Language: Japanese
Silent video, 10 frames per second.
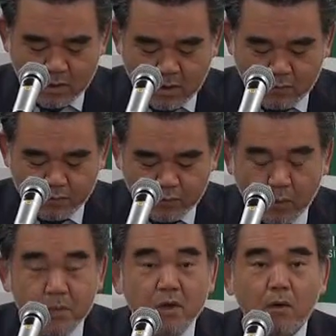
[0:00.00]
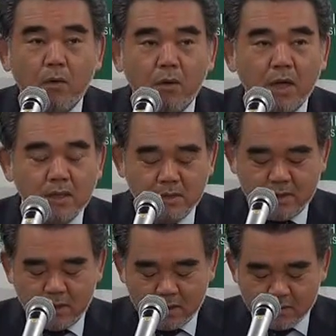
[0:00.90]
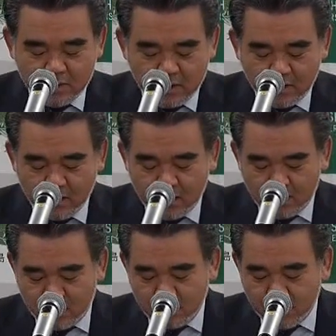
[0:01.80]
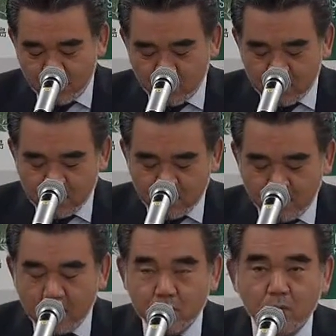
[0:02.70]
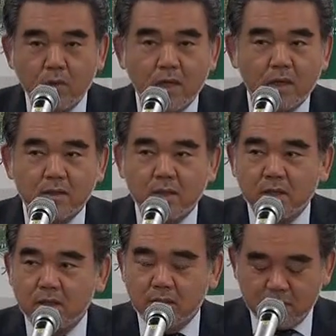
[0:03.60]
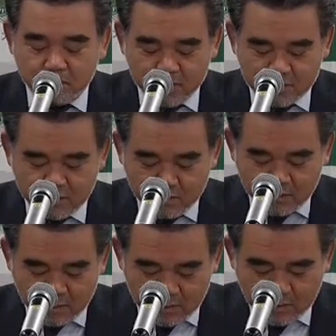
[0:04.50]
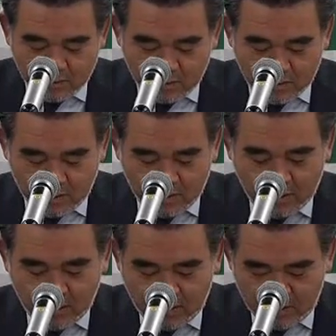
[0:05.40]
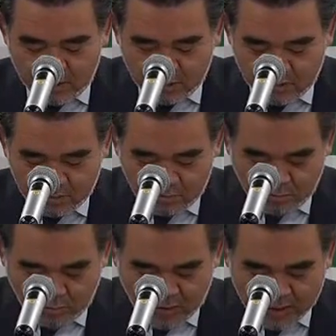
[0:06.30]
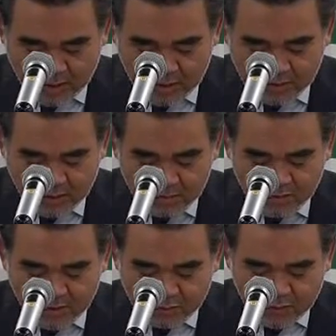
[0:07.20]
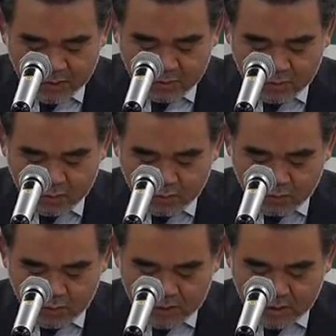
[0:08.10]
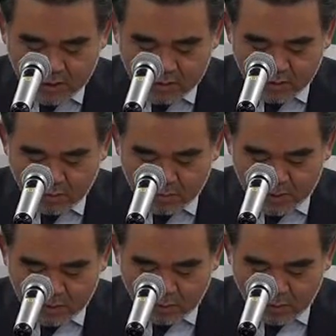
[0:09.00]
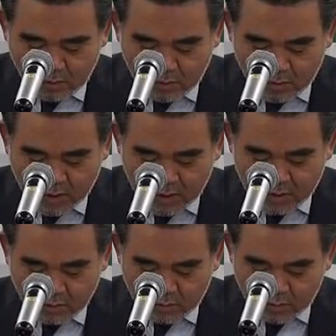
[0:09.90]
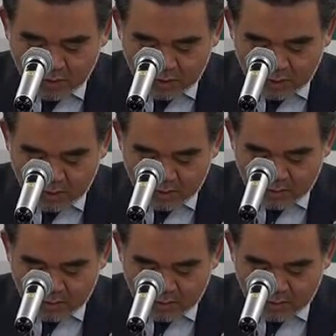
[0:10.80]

えー、福富をお借りしてですね、イベントハテナワールドを開催いたします。えーまあ、開催日は9月19日月曜日の敬老の日